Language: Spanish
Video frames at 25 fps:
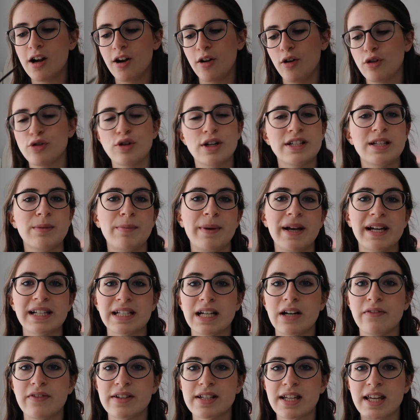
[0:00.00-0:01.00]
No son las típicas
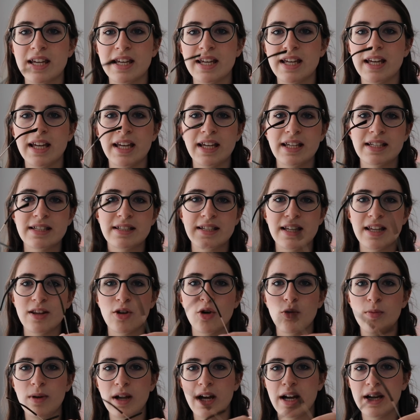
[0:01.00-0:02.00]
gafas que se
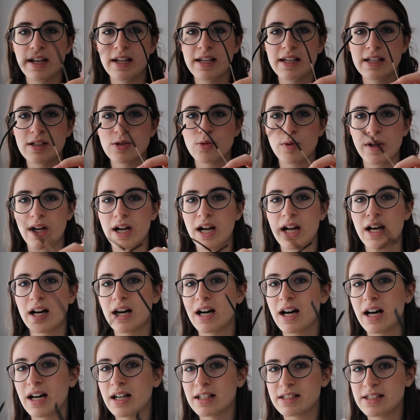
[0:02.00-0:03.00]
doblan y suenan
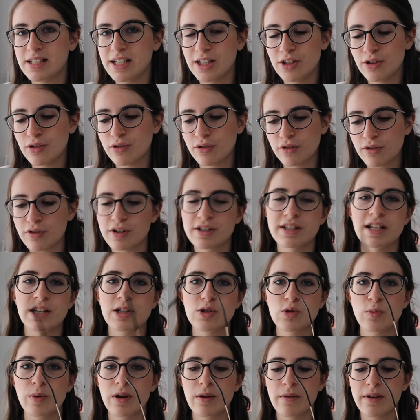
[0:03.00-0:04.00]
a, chino, no,
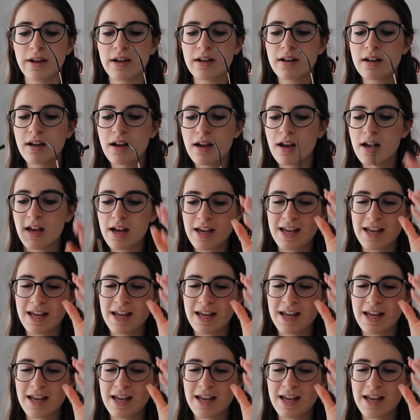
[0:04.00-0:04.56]
están súper bien.